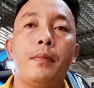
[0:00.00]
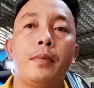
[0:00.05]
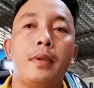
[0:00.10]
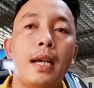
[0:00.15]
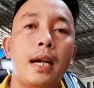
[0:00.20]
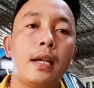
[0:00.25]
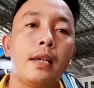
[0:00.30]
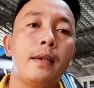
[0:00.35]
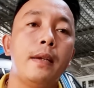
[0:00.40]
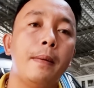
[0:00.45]

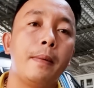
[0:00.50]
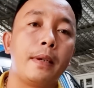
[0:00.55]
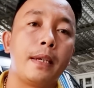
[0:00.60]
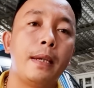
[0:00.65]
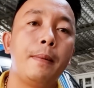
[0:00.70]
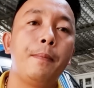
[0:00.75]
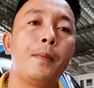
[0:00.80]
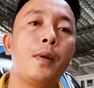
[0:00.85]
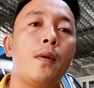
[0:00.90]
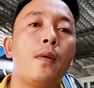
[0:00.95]
chăn dưỡng
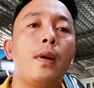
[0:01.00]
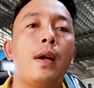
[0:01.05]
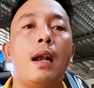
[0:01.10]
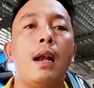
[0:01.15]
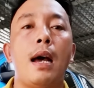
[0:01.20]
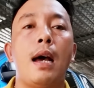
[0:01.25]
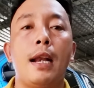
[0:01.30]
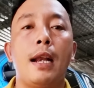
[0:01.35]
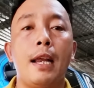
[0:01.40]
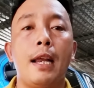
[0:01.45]
chim có nghĩa
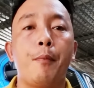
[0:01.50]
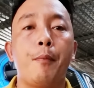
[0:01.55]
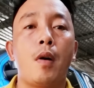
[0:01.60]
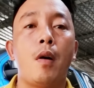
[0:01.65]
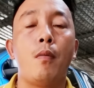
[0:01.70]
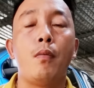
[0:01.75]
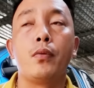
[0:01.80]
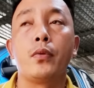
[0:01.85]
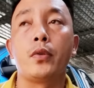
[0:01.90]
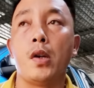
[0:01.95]
là anh em không